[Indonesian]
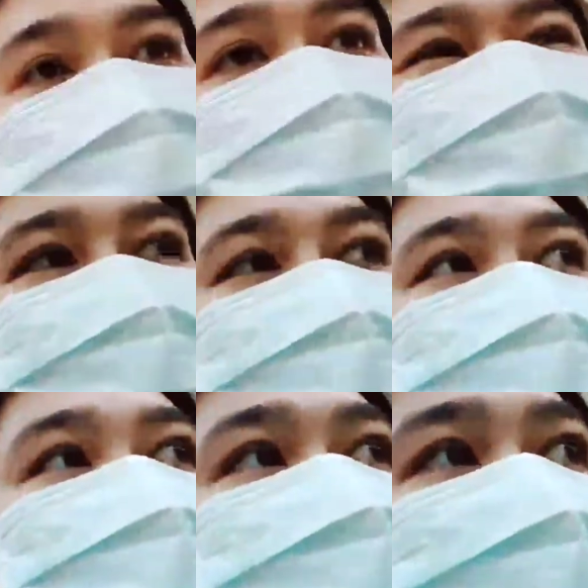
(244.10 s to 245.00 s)
nenek
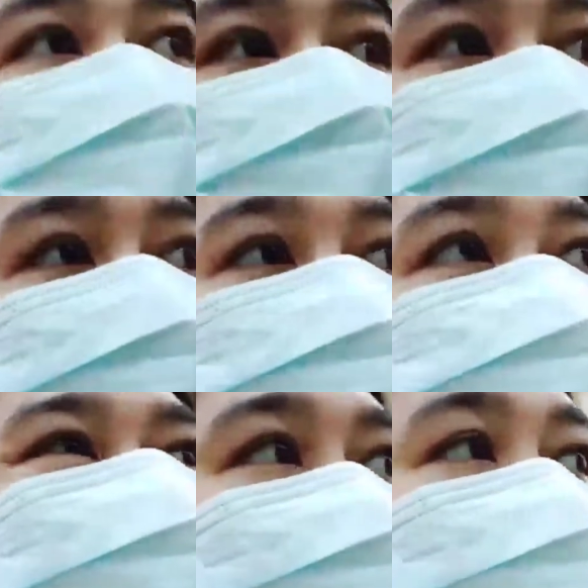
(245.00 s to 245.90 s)
tapi ini nggak boleh
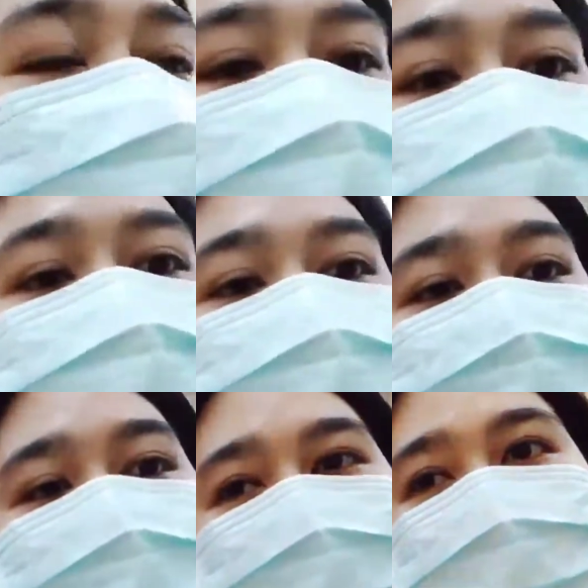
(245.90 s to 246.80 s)
ini ya
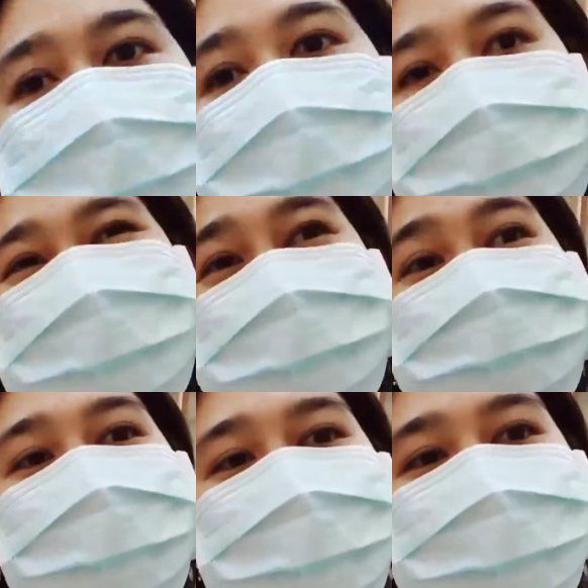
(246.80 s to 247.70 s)
nggak langsung
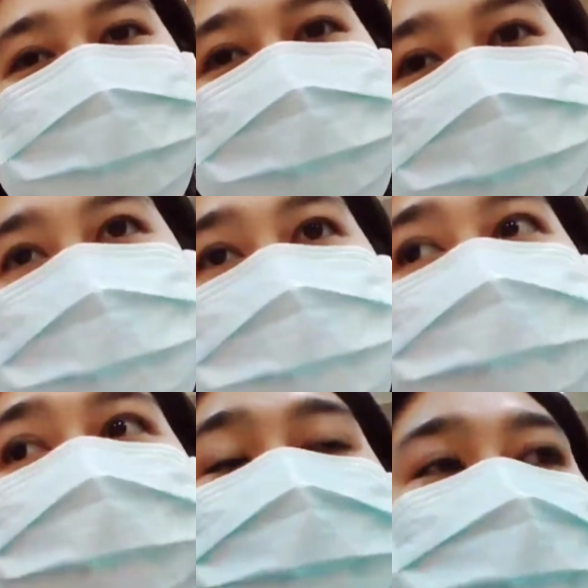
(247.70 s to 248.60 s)
cair gitu harus nah.
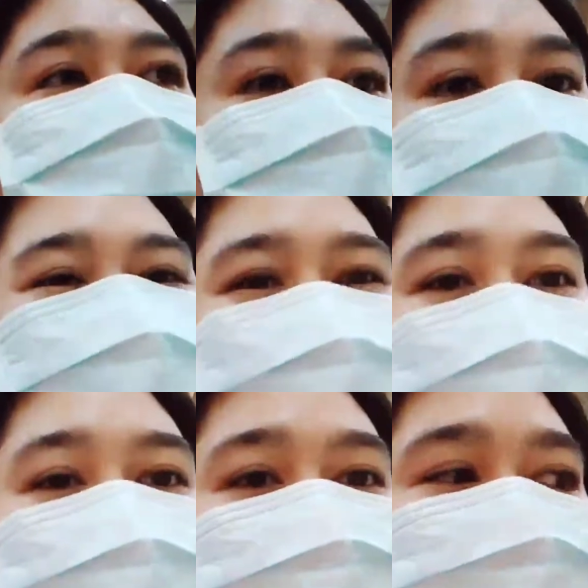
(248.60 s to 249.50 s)
dipotong dulu dan ini aku
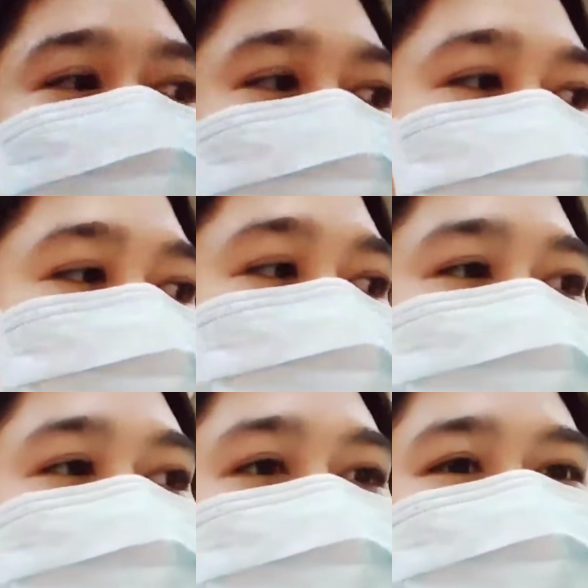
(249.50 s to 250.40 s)
ajak nenek
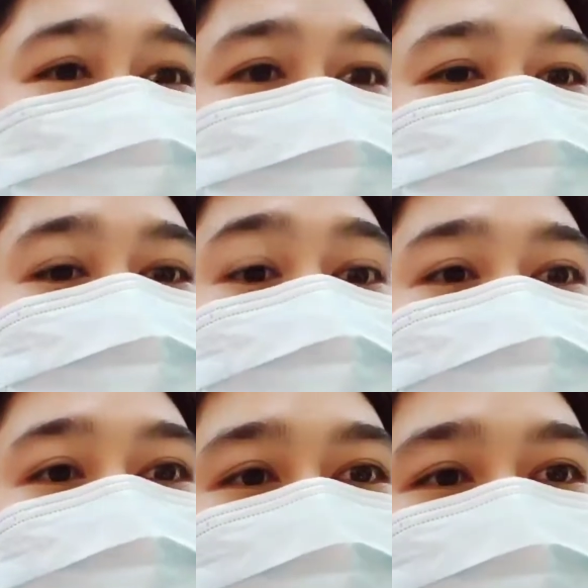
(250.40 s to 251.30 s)
aku
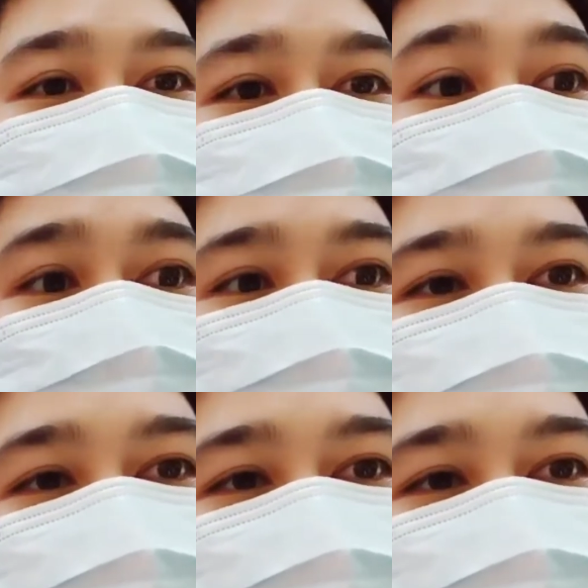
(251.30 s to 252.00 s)
jalan-jalan di supermarket